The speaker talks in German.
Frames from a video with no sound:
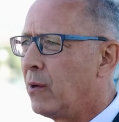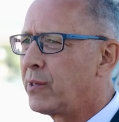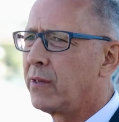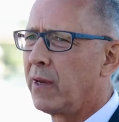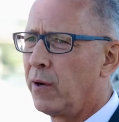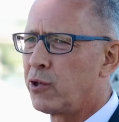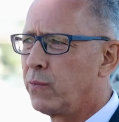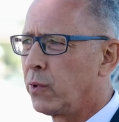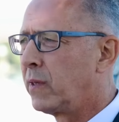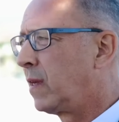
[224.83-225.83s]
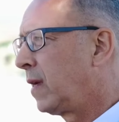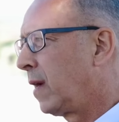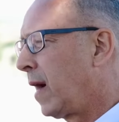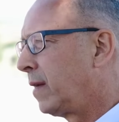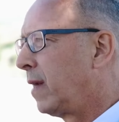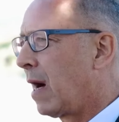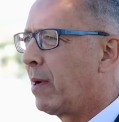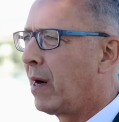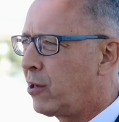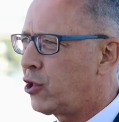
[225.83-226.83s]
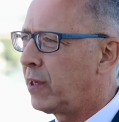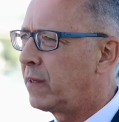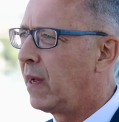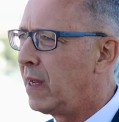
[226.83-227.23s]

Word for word: ausgetauscht worden gegen einen Apparatschick,